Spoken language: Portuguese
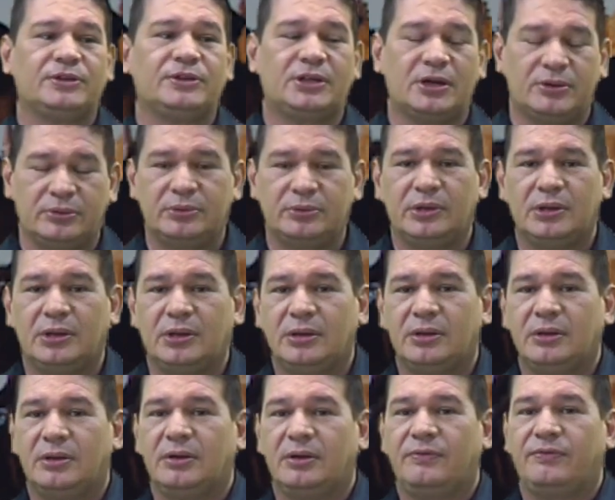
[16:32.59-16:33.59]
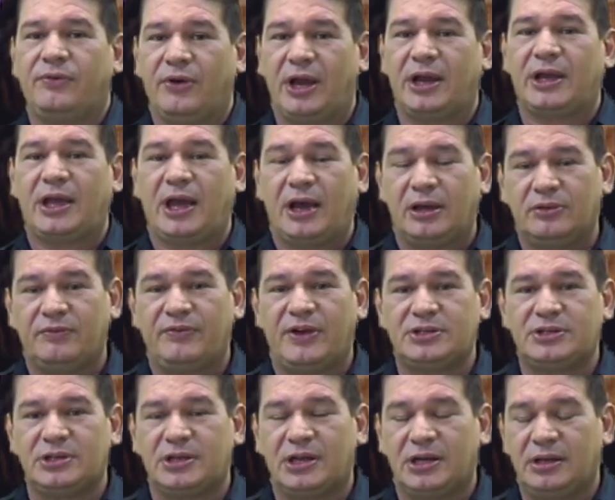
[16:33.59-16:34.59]
Então, foi a guerra do
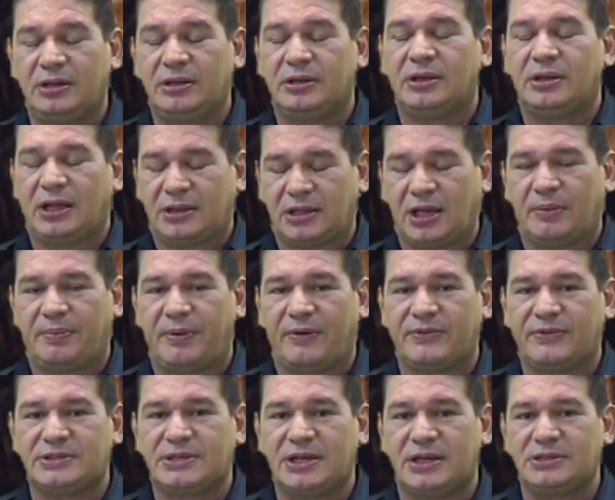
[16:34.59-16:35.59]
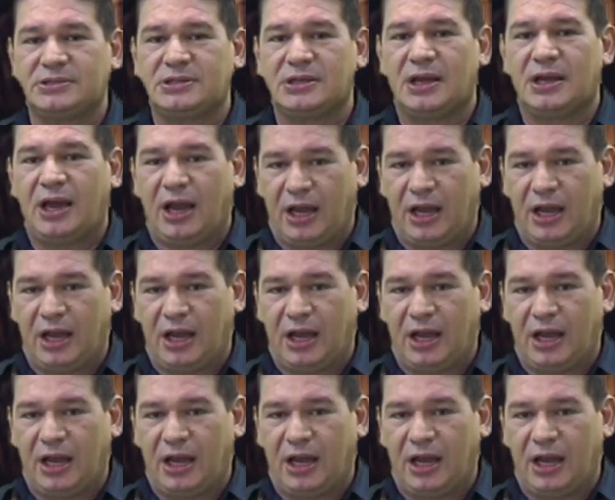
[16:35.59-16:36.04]
Vietnã. Na tela para vocês, a